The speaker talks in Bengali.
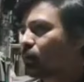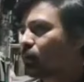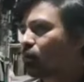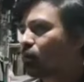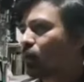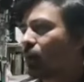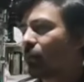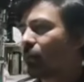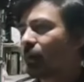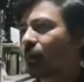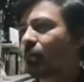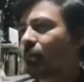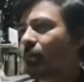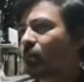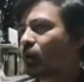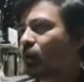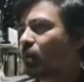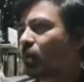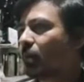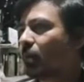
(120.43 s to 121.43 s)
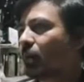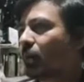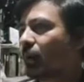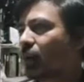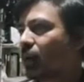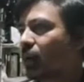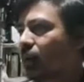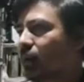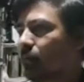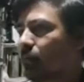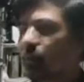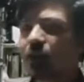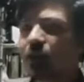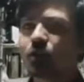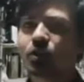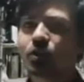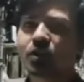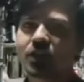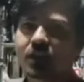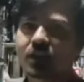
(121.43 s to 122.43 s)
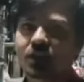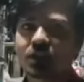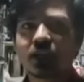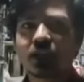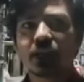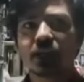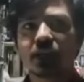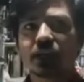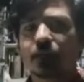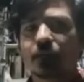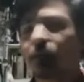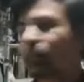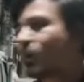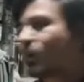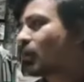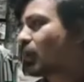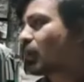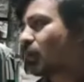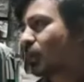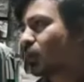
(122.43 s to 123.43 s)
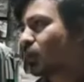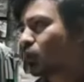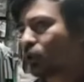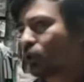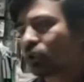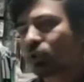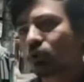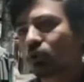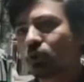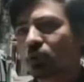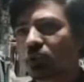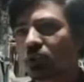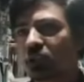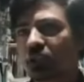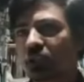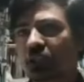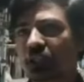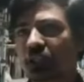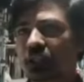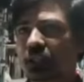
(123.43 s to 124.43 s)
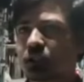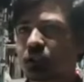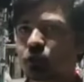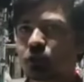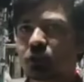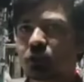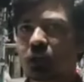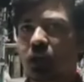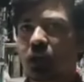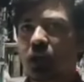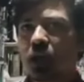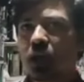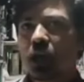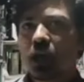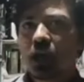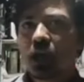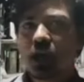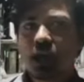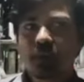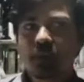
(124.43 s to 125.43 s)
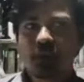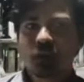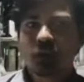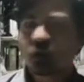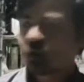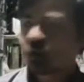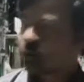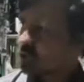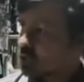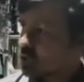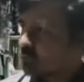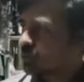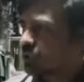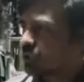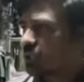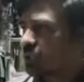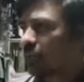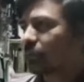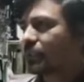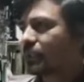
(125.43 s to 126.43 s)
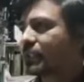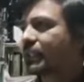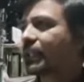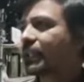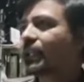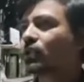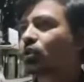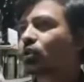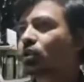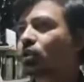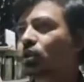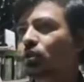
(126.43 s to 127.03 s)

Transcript: কিন্তু আমরা বিভিন্নভাবে মানসিক শারীরিক এবং বিভিন্নভাবে টর্চার হচ্ছে সে দিকটা যদি মাননীয় প্রধানমন্ত্রী আমাদের দিকে যদি